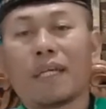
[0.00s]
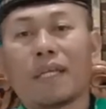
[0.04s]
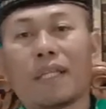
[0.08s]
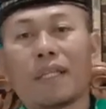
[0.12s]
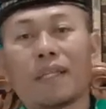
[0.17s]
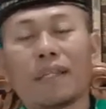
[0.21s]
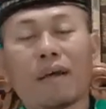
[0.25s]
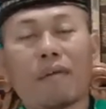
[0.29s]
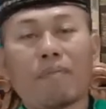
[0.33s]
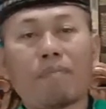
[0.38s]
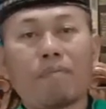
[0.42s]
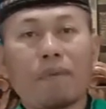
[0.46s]

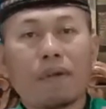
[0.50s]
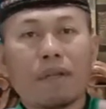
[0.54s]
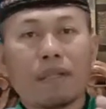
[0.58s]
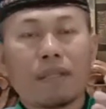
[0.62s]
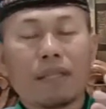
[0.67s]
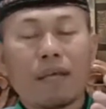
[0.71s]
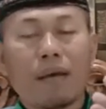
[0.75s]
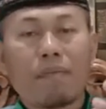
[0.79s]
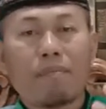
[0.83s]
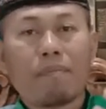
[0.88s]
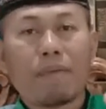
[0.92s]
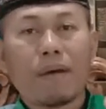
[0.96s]
Kitab
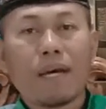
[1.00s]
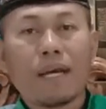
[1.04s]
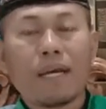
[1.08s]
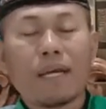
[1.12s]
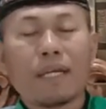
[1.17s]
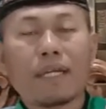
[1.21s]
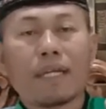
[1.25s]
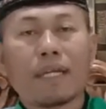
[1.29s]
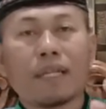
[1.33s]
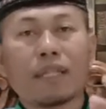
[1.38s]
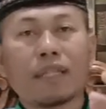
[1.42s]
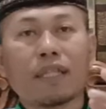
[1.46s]

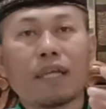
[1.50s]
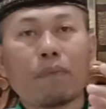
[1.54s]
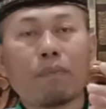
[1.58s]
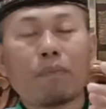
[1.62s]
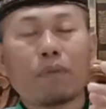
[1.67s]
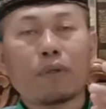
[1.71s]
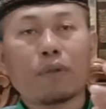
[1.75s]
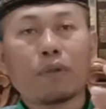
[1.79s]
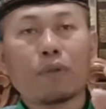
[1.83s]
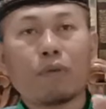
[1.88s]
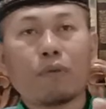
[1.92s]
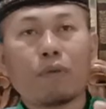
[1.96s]
pertama,
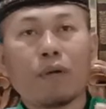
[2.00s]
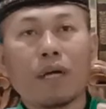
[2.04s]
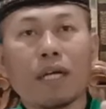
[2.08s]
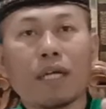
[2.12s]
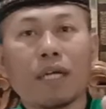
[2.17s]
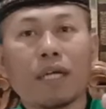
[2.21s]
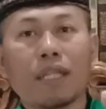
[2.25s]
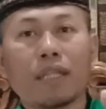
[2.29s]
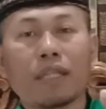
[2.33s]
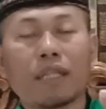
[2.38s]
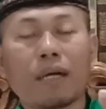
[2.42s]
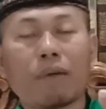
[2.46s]
kitab
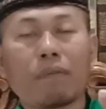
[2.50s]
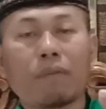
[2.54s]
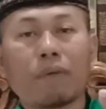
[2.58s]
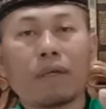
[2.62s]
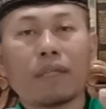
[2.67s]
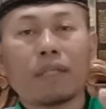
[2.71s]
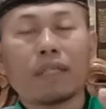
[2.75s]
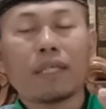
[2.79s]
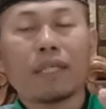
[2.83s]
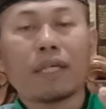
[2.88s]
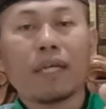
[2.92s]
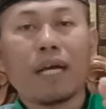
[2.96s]
kedua, kitab
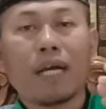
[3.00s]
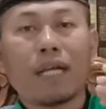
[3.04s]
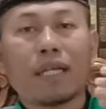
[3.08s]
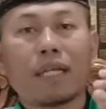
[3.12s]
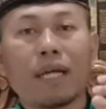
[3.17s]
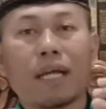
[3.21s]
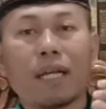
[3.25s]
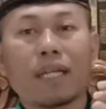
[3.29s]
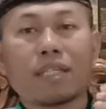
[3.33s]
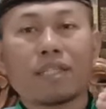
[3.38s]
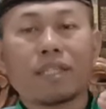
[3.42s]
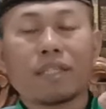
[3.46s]
ketiga,
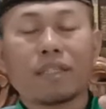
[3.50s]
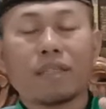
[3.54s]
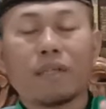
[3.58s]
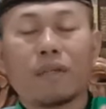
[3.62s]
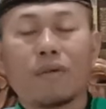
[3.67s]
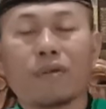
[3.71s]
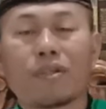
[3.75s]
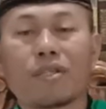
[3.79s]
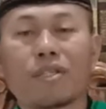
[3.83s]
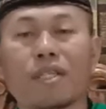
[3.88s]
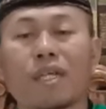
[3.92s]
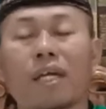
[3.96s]
dan
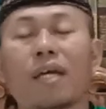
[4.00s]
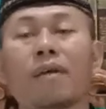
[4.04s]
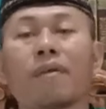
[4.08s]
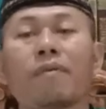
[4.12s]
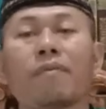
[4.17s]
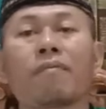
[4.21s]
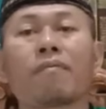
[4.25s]
seterusnya.